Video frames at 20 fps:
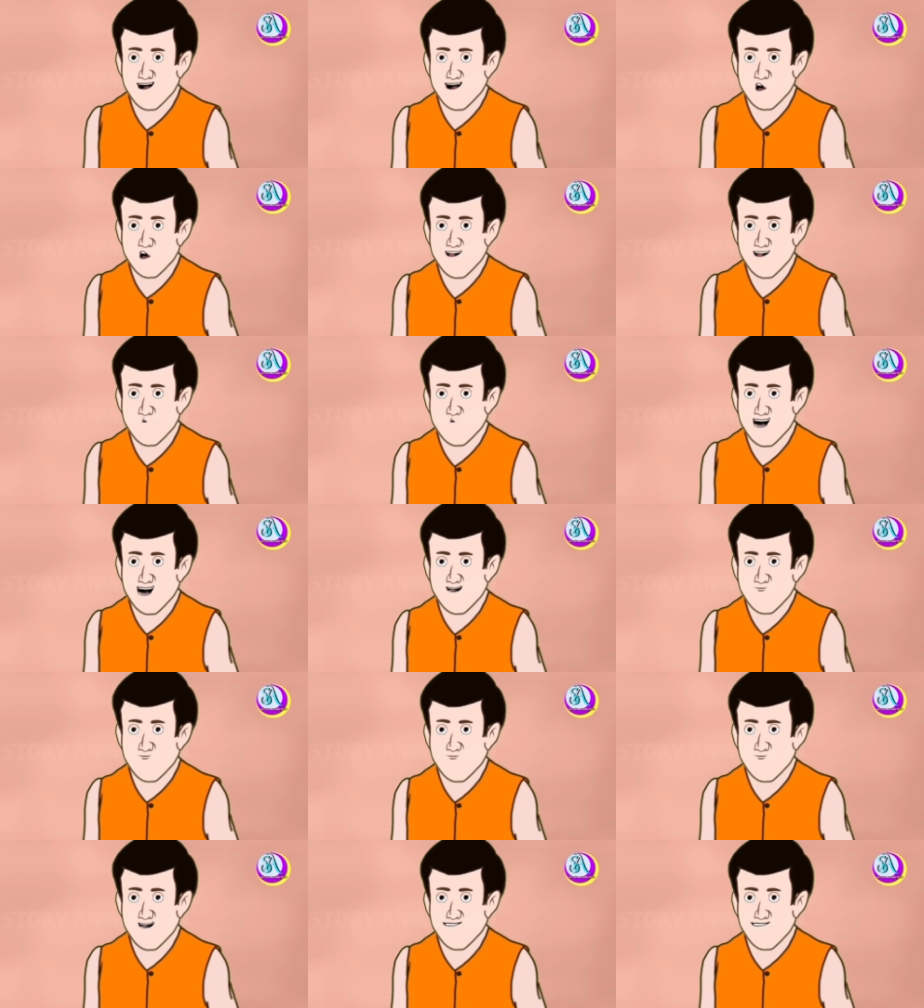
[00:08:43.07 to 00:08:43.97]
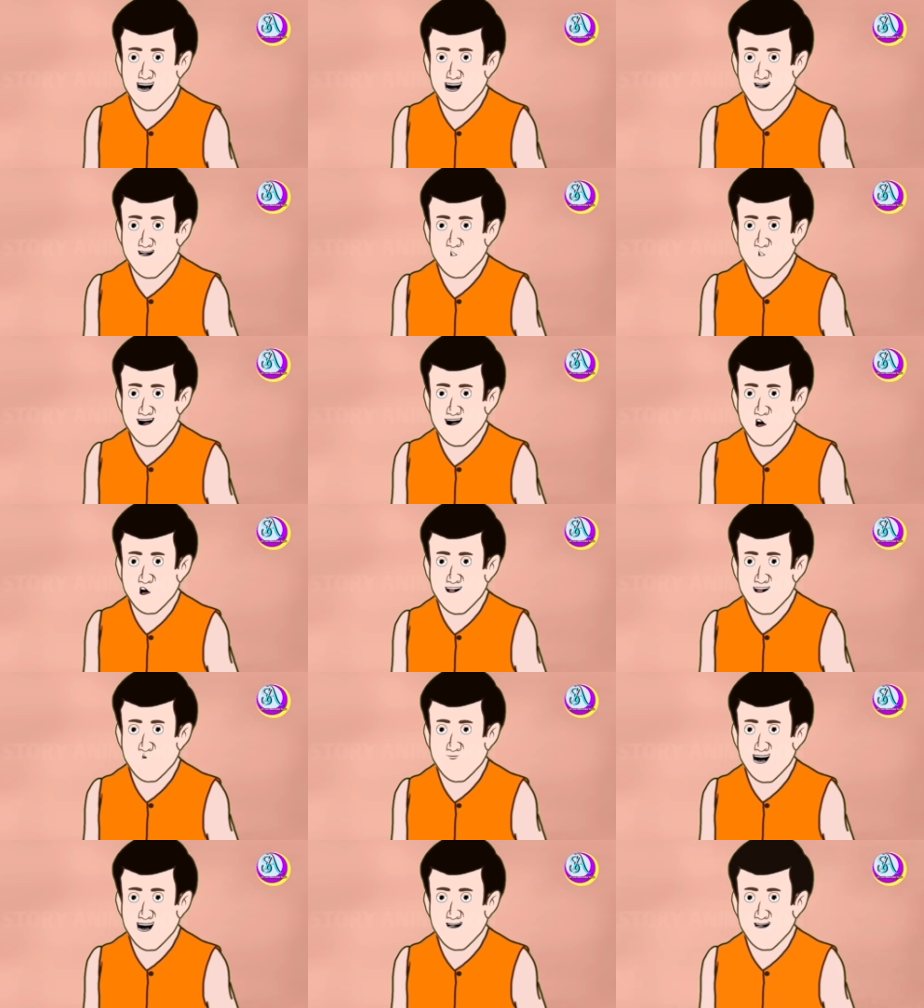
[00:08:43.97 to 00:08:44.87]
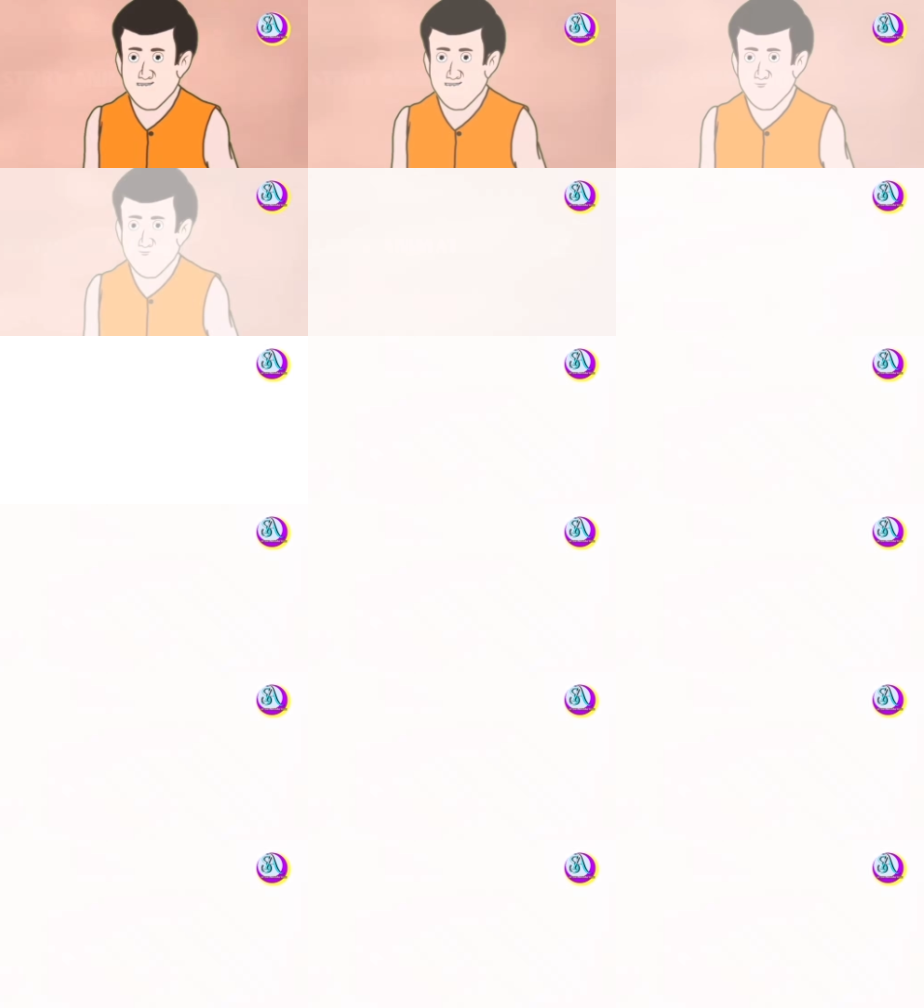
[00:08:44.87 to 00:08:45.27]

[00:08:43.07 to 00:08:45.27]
গিন্নি আমি মাঠে যাচ্ছি